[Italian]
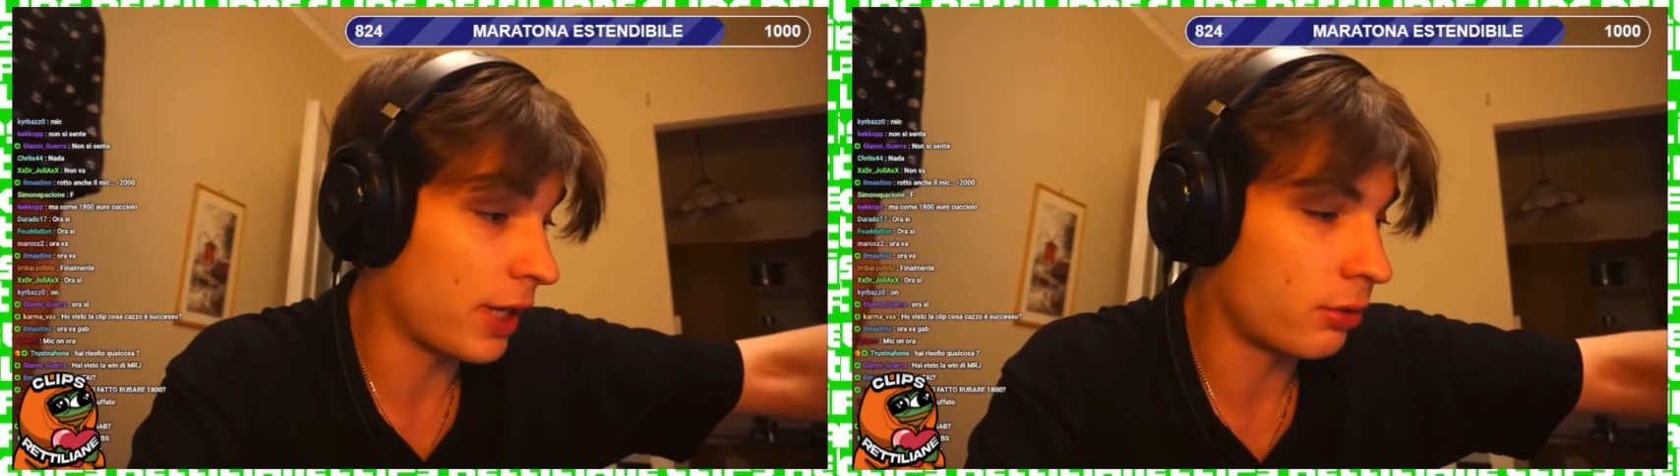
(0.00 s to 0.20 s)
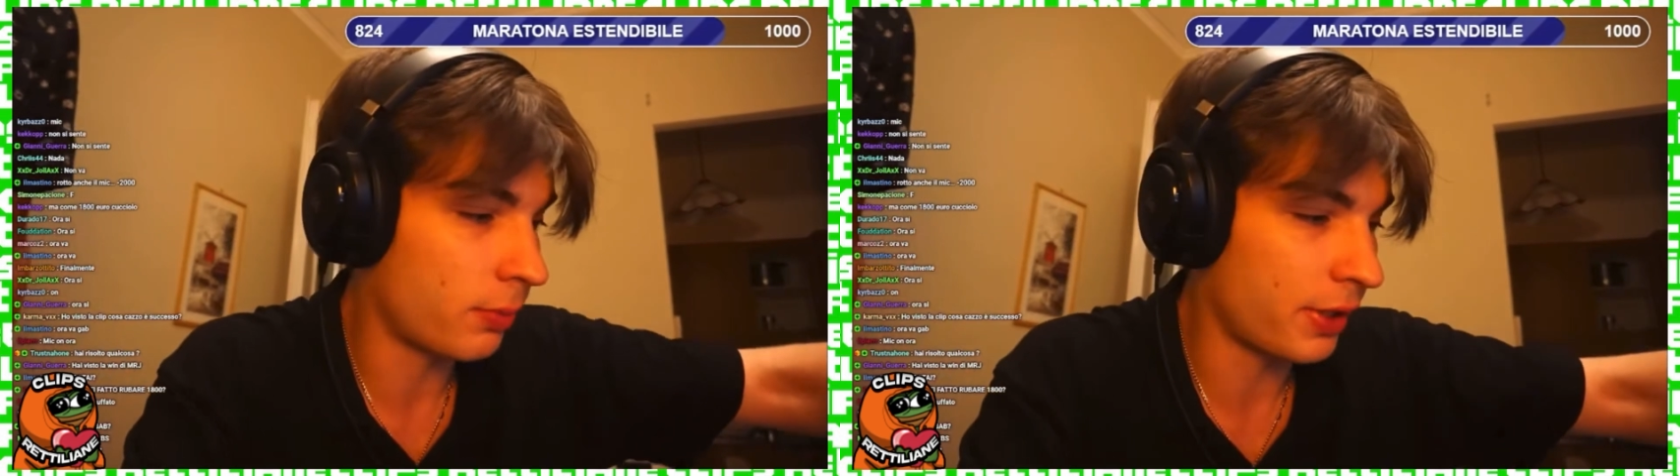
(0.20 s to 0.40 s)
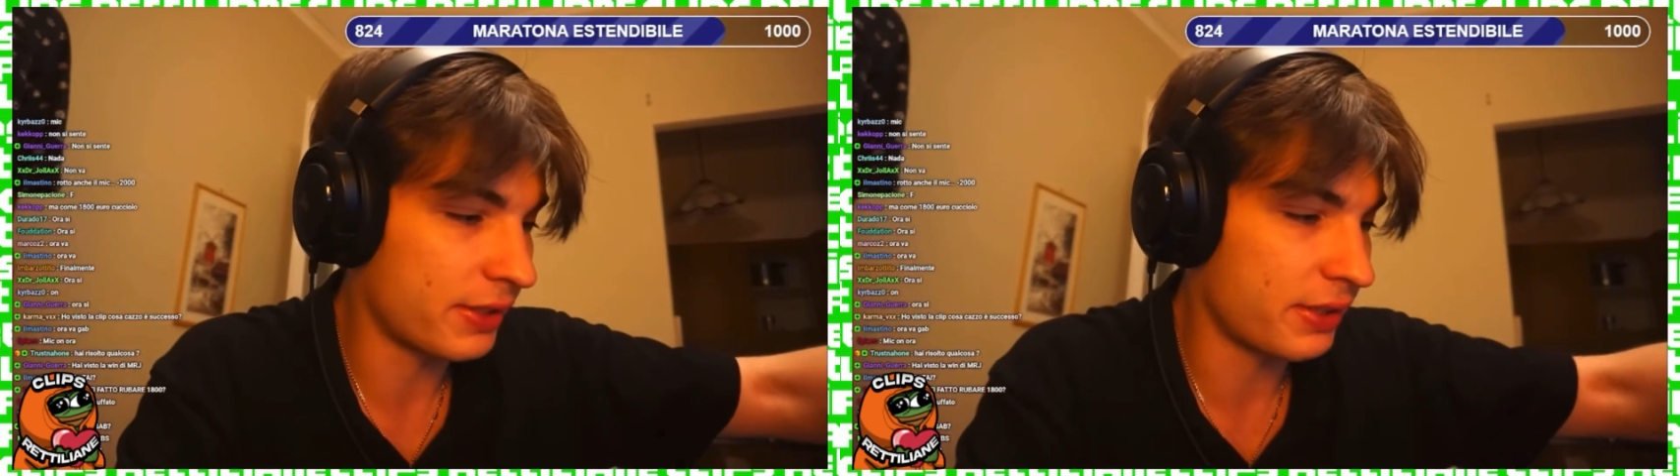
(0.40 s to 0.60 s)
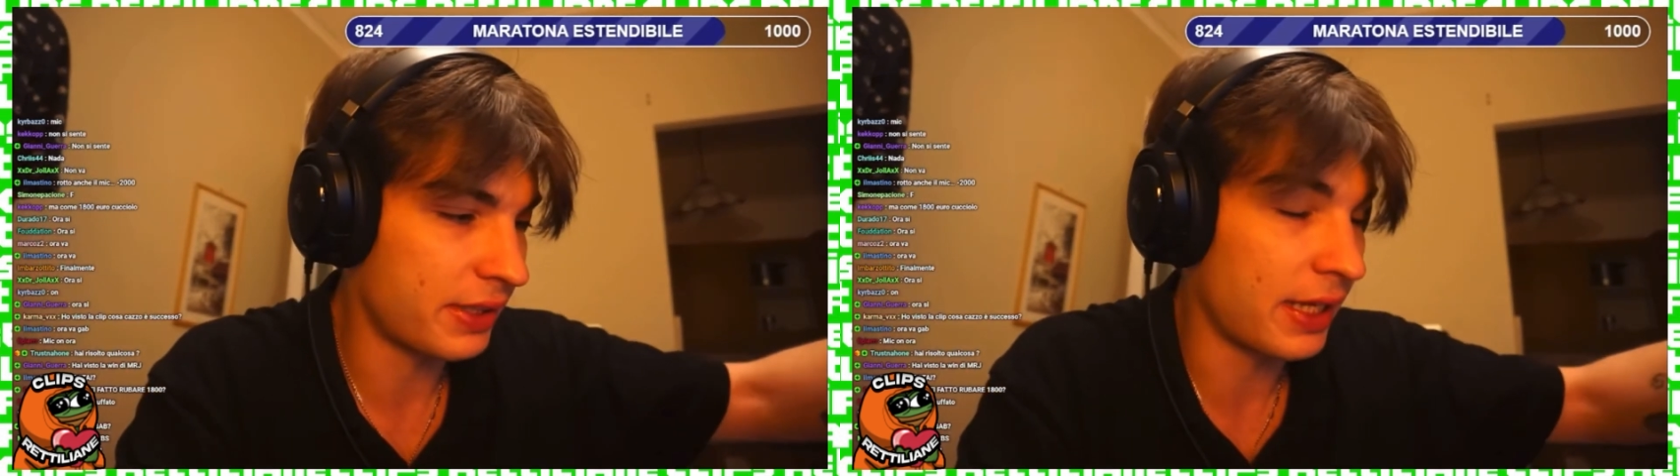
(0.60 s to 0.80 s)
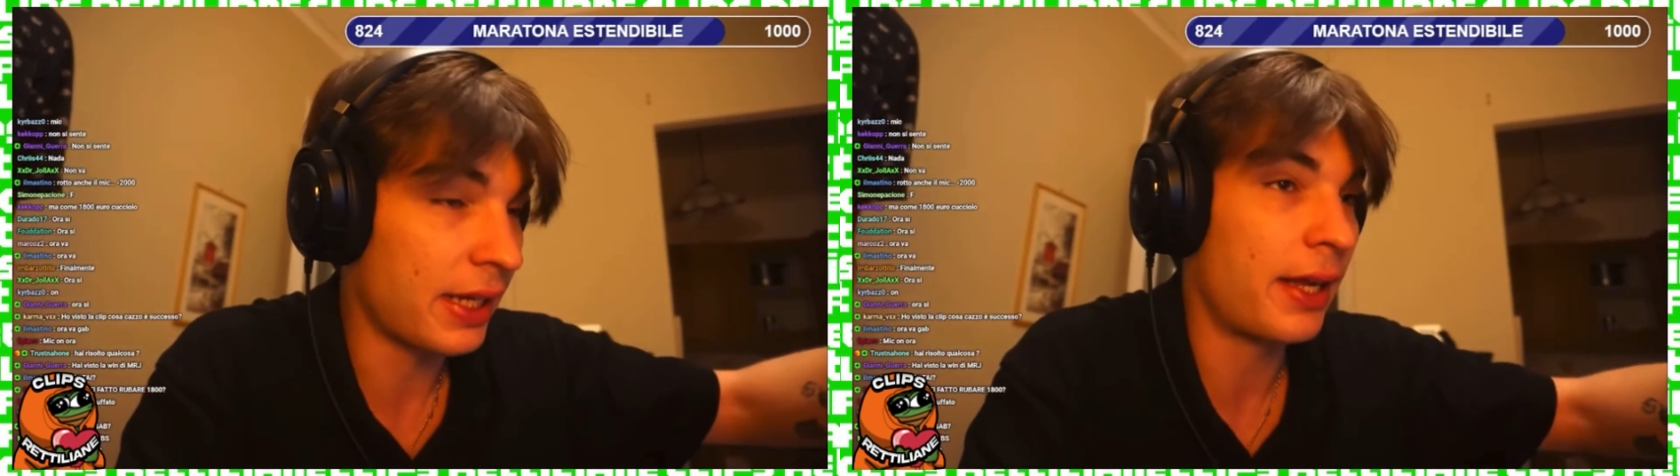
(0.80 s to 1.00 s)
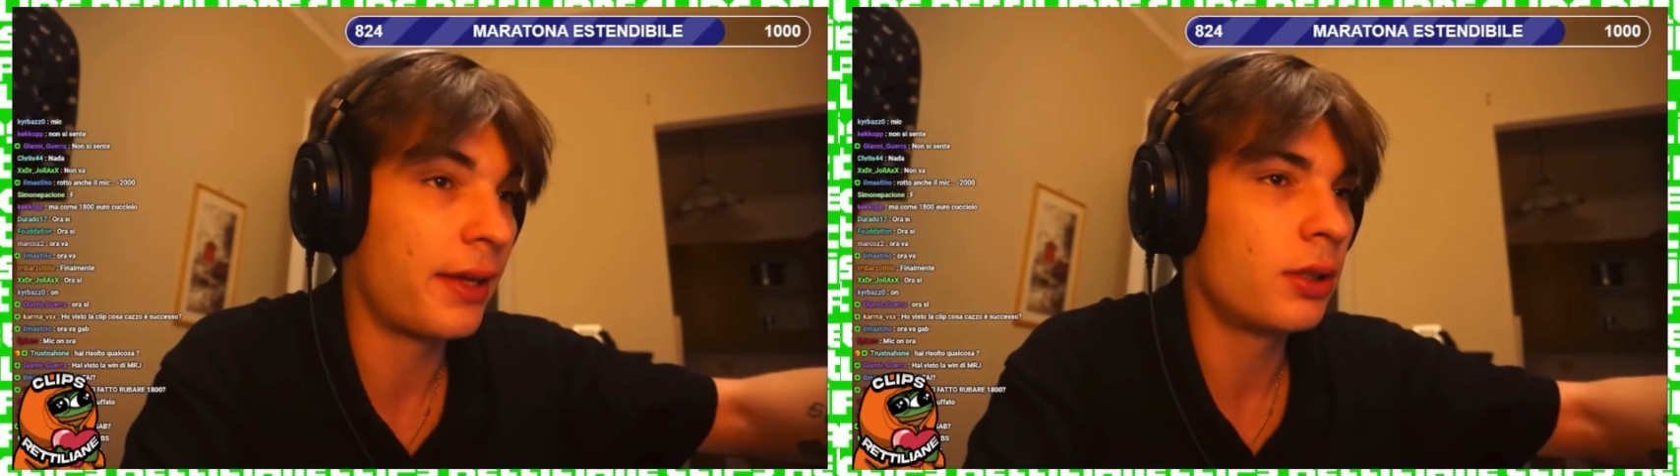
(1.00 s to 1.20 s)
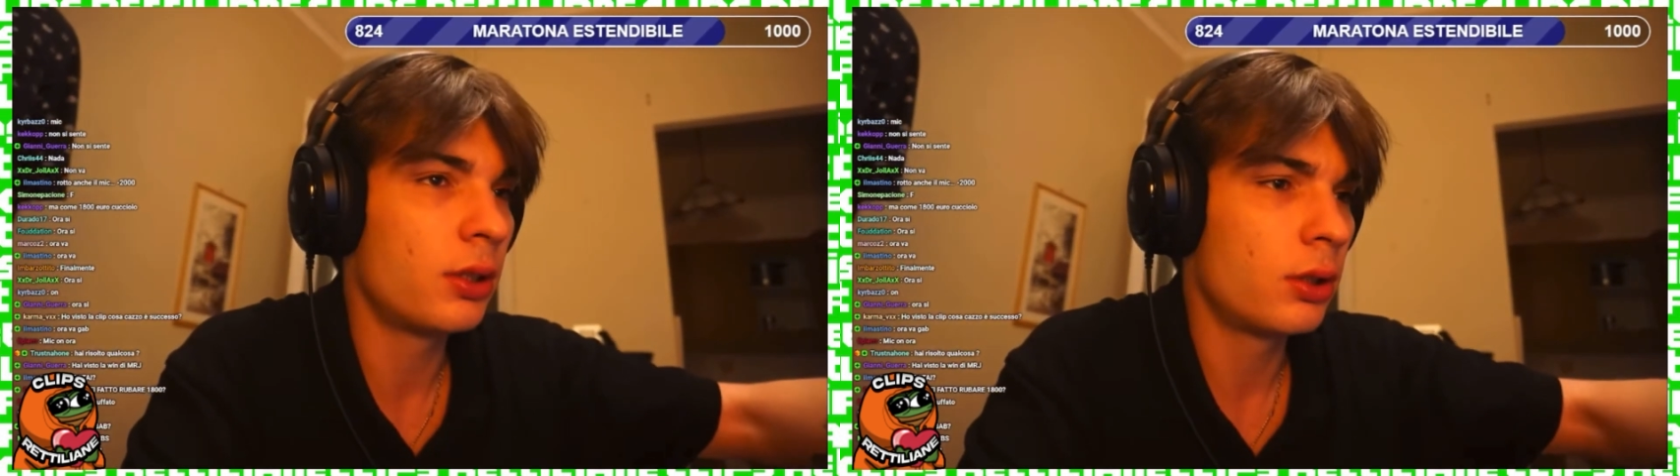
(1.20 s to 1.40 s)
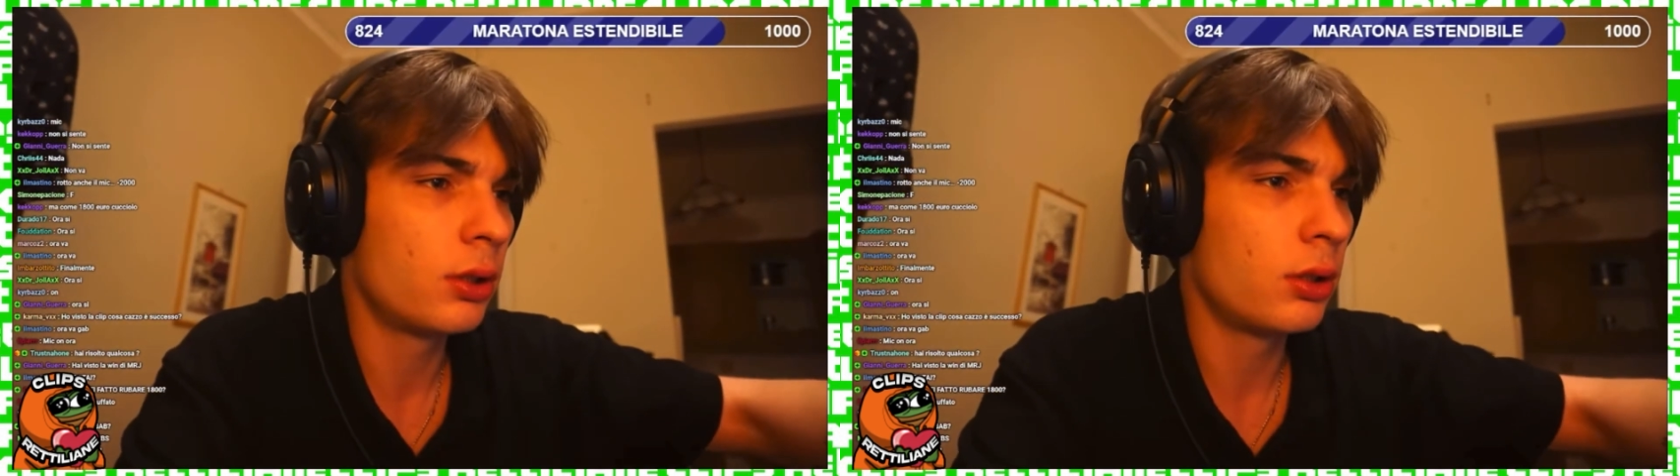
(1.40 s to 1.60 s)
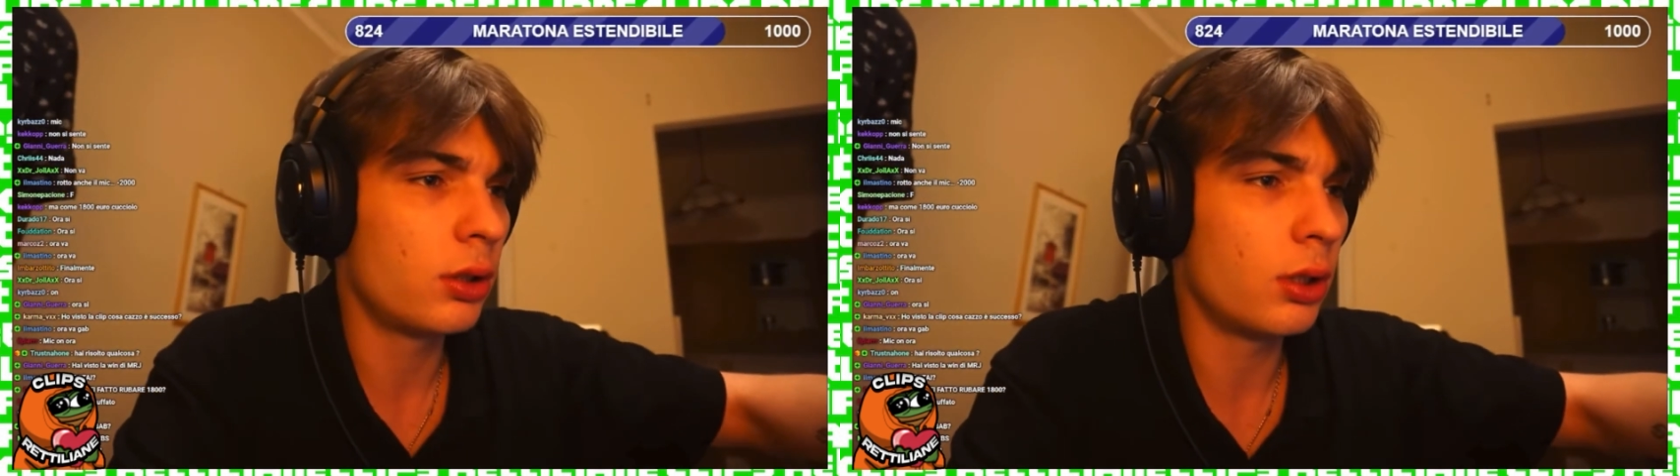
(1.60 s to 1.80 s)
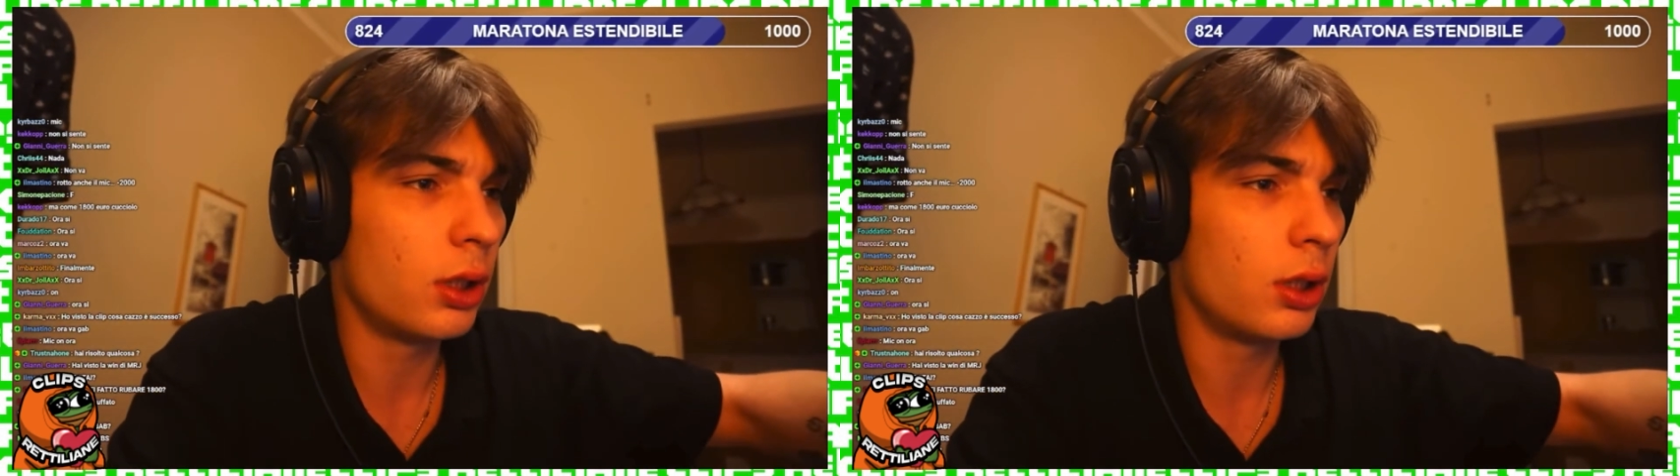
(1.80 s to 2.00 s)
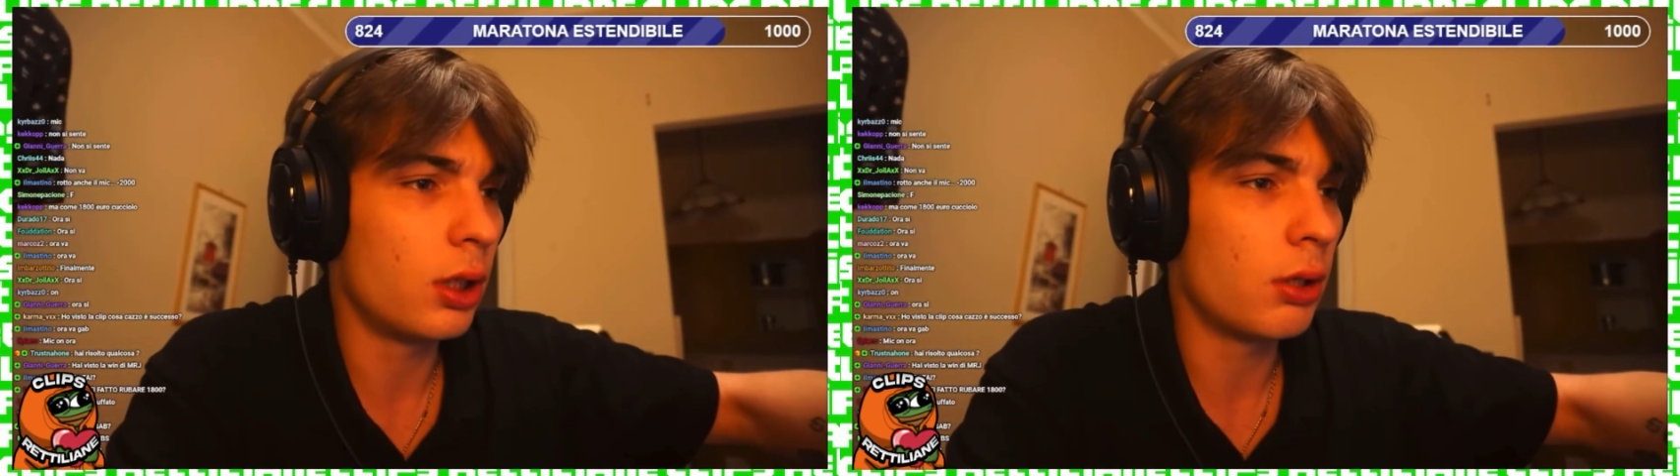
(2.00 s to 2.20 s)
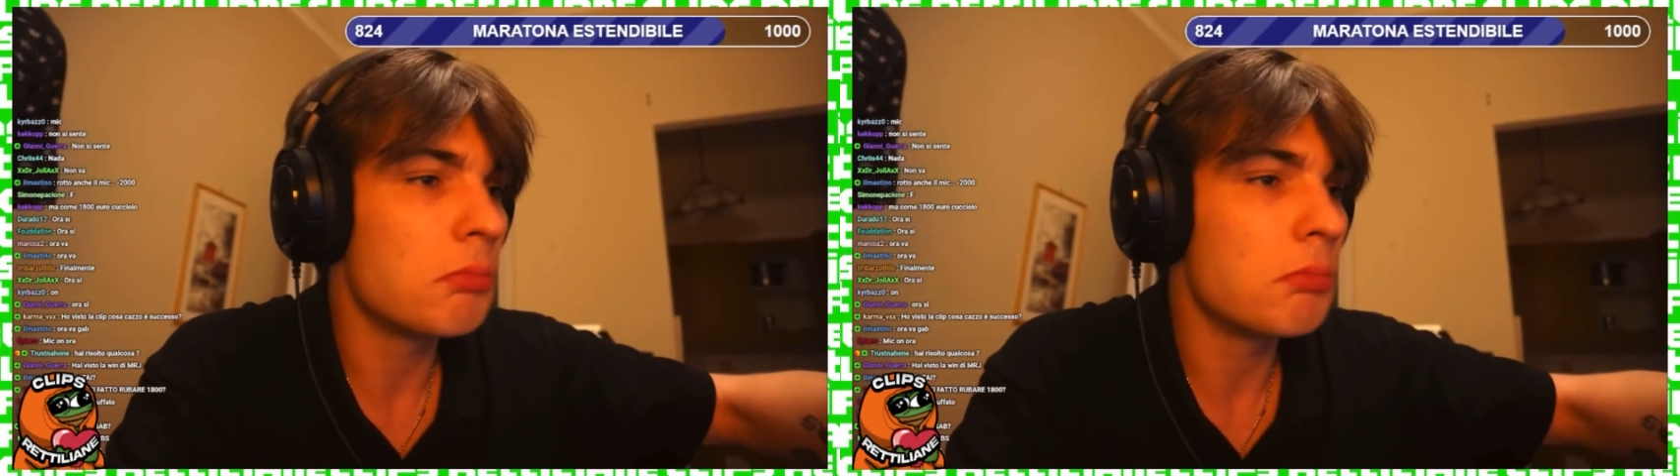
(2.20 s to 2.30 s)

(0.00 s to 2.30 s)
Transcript: perché stasera Uh,